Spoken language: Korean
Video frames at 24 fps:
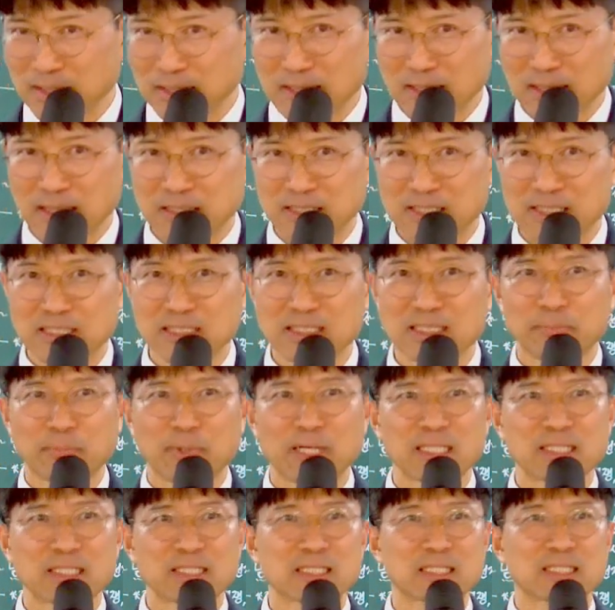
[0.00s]
그러니까 진짜
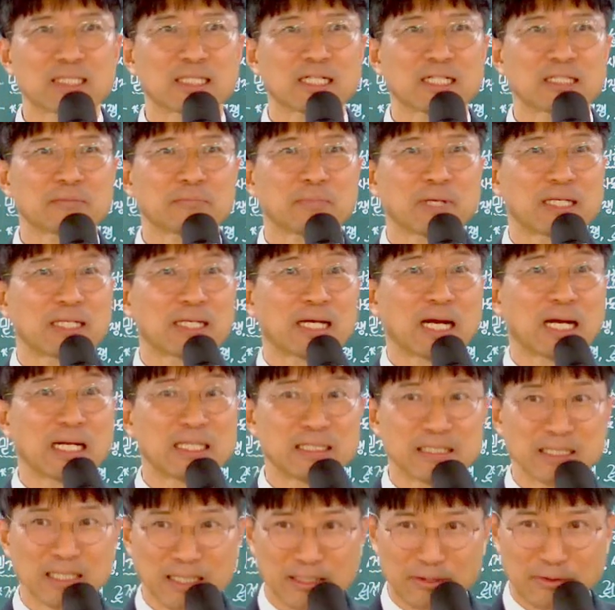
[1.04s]
발 씻기라는 말이
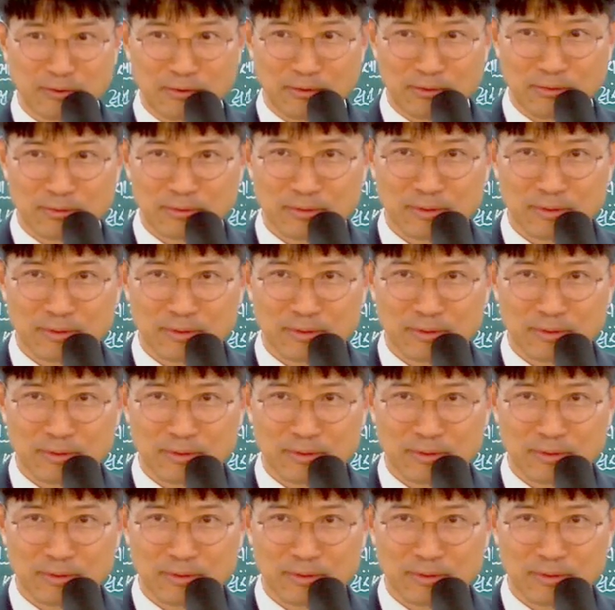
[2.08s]
아니에요.